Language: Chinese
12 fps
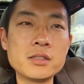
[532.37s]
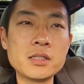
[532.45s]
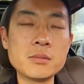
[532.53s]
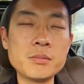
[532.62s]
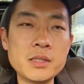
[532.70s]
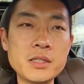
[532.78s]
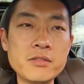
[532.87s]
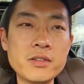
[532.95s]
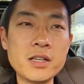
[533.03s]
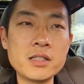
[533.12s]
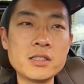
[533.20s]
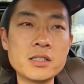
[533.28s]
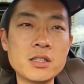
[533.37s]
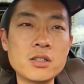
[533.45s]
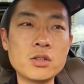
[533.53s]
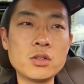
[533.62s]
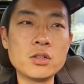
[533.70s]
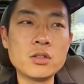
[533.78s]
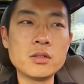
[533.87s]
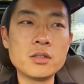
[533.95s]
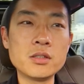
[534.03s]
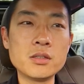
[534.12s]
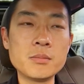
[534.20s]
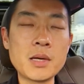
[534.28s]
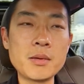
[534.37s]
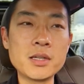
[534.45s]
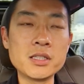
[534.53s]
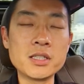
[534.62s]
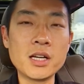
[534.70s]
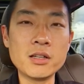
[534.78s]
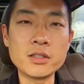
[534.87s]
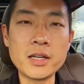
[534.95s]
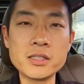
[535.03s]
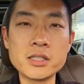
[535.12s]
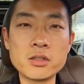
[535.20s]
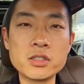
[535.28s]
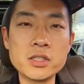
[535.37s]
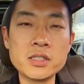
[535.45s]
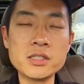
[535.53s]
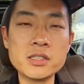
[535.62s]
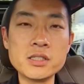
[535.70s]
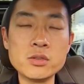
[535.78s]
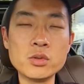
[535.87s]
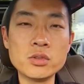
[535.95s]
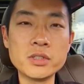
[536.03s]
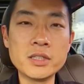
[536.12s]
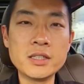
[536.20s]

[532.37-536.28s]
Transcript: minivan， 然后妈妈可能还有台小车自己用的，